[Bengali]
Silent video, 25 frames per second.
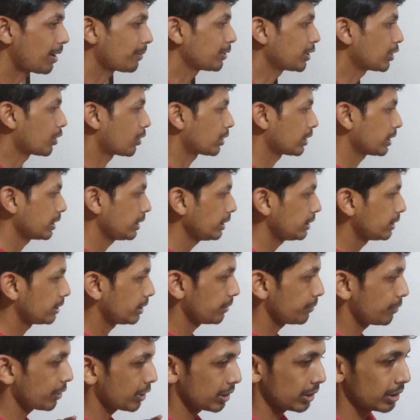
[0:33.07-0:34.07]
আমি অলরেডি থ্রি
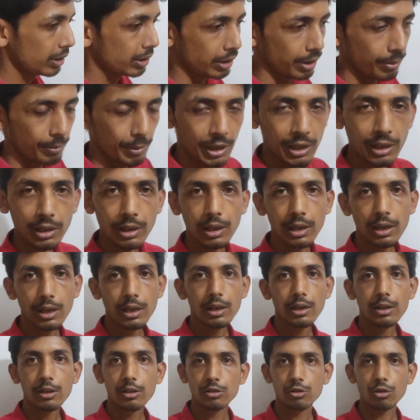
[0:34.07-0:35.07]
ফেস সিস্টেমে
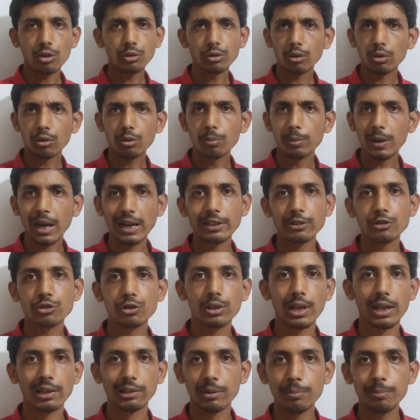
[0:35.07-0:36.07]
যত রকম কানেকশন
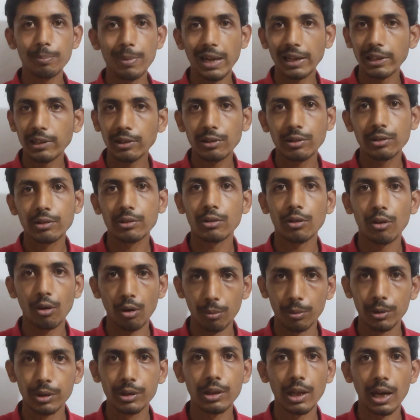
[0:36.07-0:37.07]
আছে ব্যালেন্সড
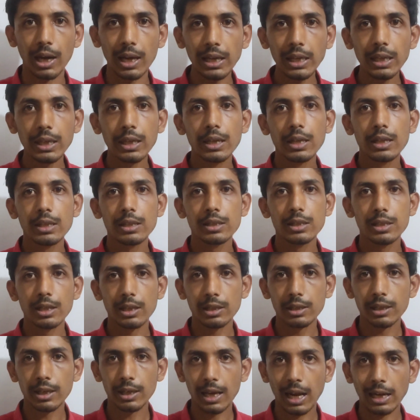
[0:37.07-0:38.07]
অবস্থায় যে
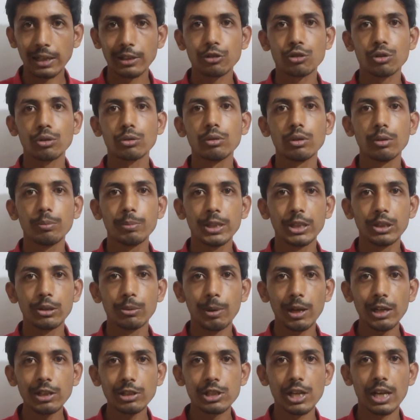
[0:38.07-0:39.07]
যে কানেকশনগুলো
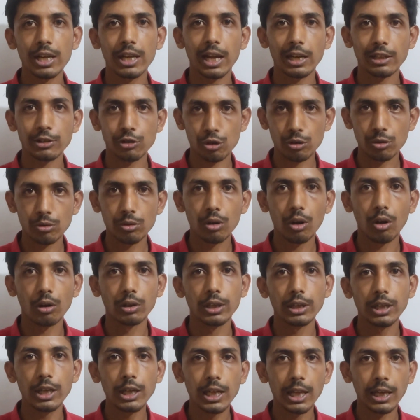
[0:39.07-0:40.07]
বিদ্যমান সেই কানেকশনগুলো
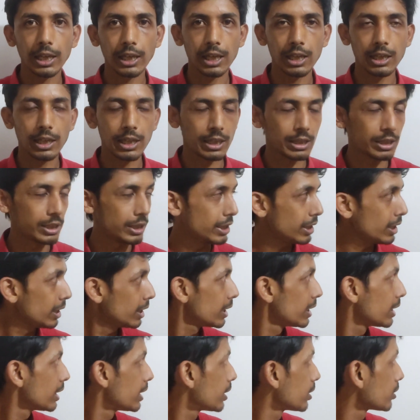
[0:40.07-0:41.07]
অলরেডি দেখিয়ে দিয়েছি
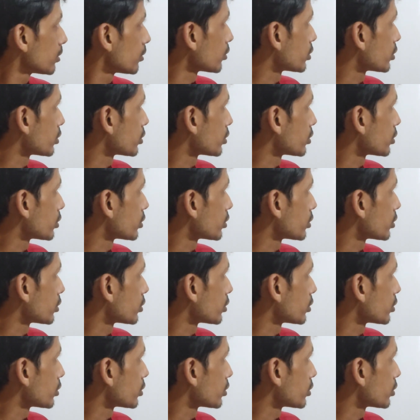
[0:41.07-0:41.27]
তো